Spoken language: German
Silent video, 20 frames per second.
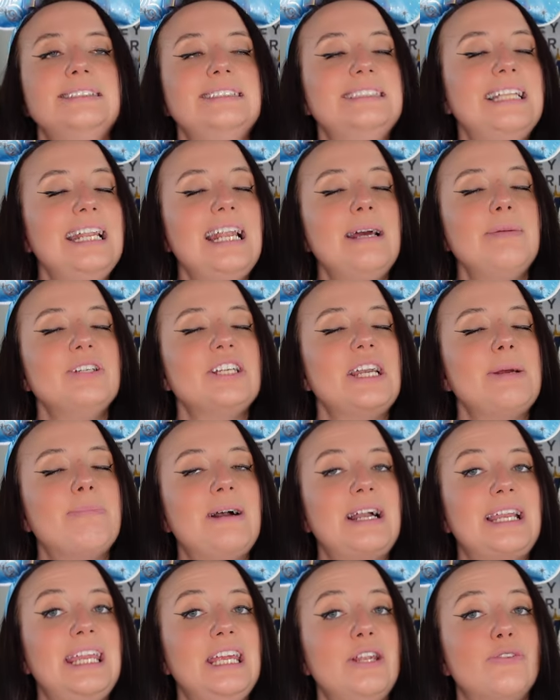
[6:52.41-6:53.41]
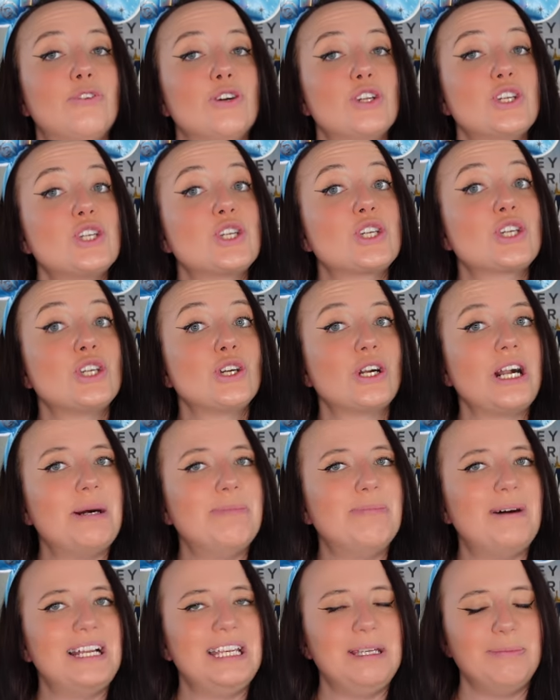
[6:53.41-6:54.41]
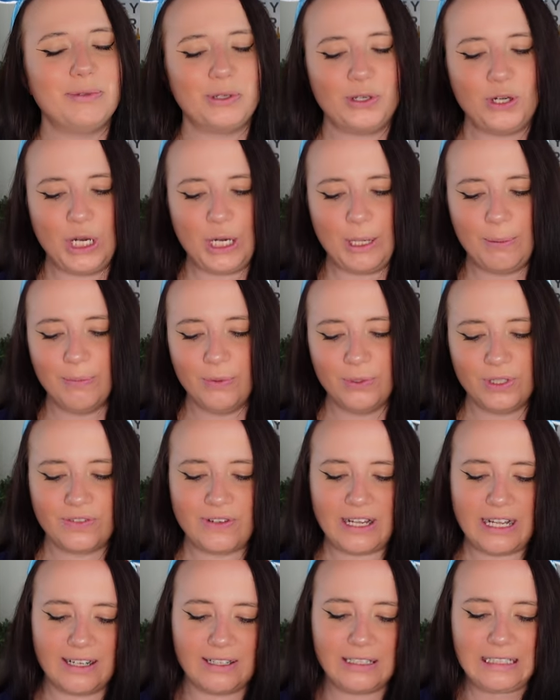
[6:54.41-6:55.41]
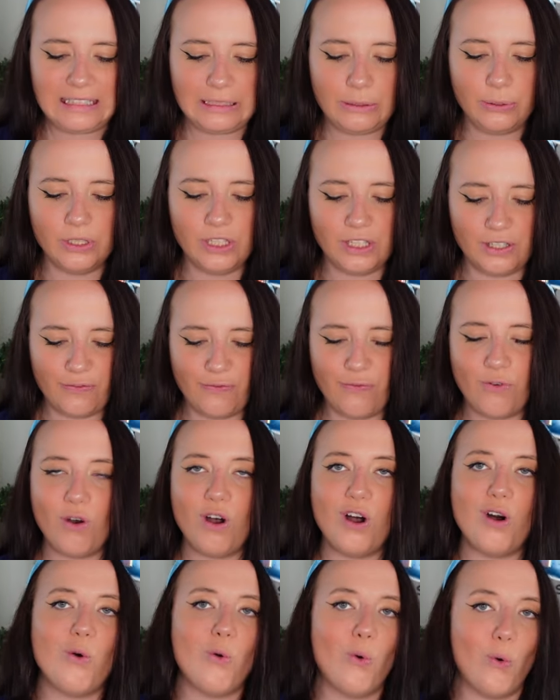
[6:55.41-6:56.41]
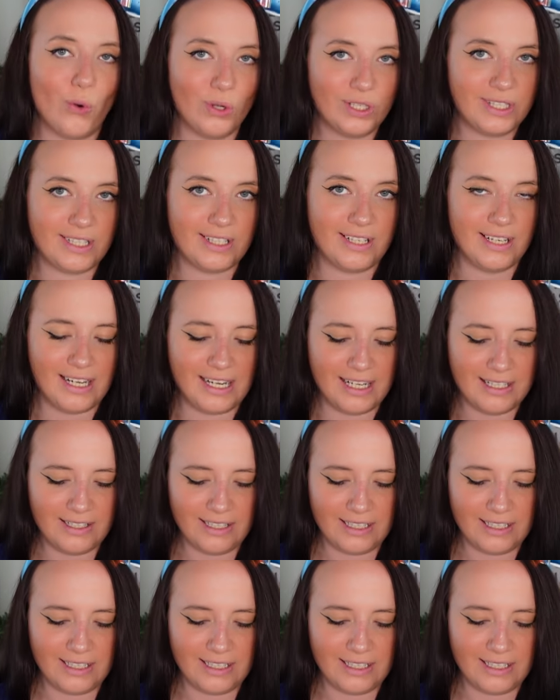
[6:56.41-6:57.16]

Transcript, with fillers: Dann habe ich ein Paket von Sugar Buddy bekommen und zwar kurz vor Ostern.